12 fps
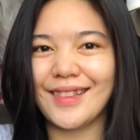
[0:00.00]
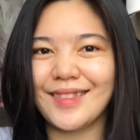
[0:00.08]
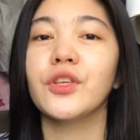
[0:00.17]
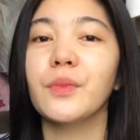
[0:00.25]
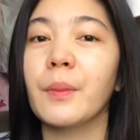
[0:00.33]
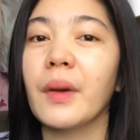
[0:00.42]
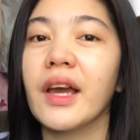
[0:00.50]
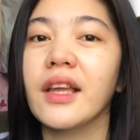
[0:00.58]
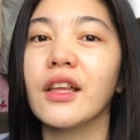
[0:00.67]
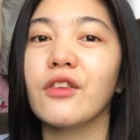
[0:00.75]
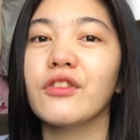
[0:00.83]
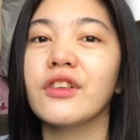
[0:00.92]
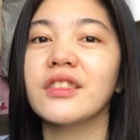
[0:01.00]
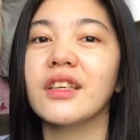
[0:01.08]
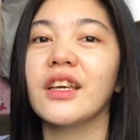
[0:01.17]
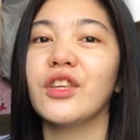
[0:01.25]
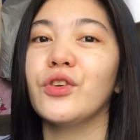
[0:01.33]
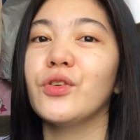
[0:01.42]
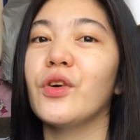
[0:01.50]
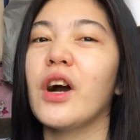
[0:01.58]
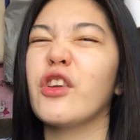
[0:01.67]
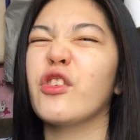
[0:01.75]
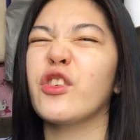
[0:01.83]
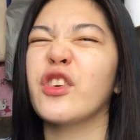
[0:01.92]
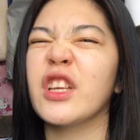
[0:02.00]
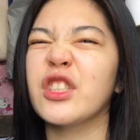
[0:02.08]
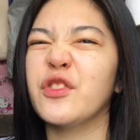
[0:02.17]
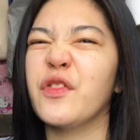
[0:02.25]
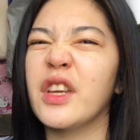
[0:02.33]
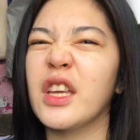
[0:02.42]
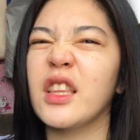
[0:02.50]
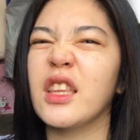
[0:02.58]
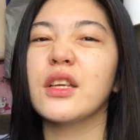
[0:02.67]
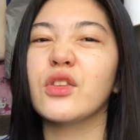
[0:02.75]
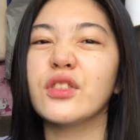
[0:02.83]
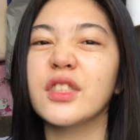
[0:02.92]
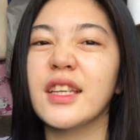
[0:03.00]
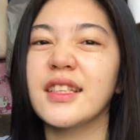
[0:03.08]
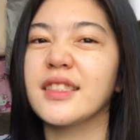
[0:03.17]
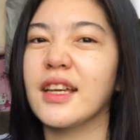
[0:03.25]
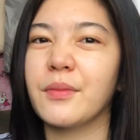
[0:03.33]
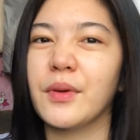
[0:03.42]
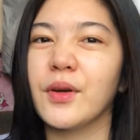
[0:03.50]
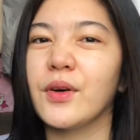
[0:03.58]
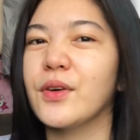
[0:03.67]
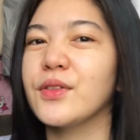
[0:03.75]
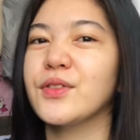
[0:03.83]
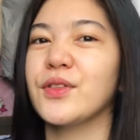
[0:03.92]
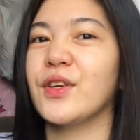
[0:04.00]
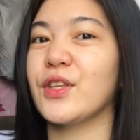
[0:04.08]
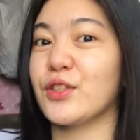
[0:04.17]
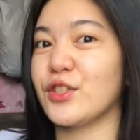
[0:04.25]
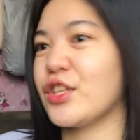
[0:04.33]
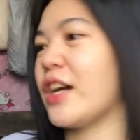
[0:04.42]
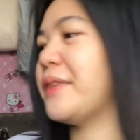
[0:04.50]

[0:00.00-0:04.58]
So ipapakita ko na sa inyo kung anong rejuvenating itong sinasabi ko. So ito siya.